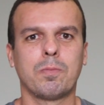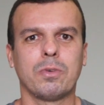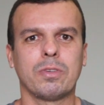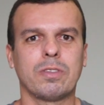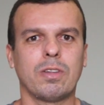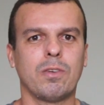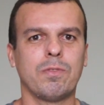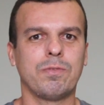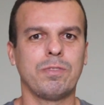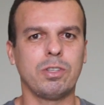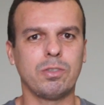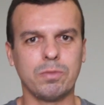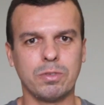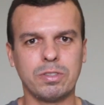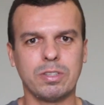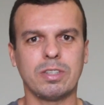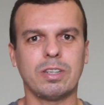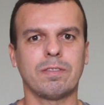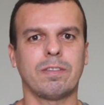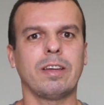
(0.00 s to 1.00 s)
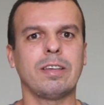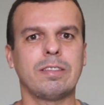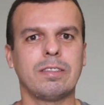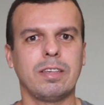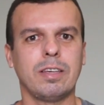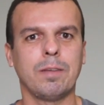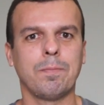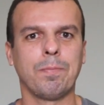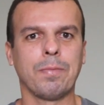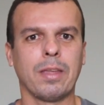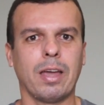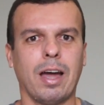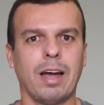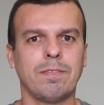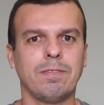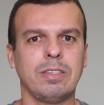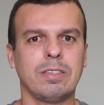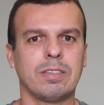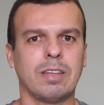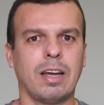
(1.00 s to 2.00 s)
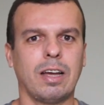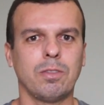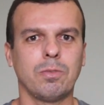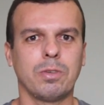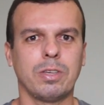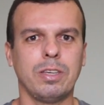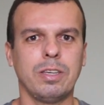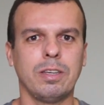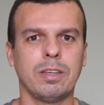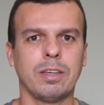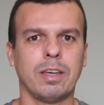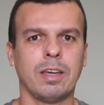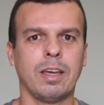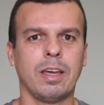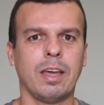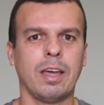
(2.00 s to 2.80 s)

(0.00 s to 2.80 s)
que eu postar um vídeo, você já vai ser avisado que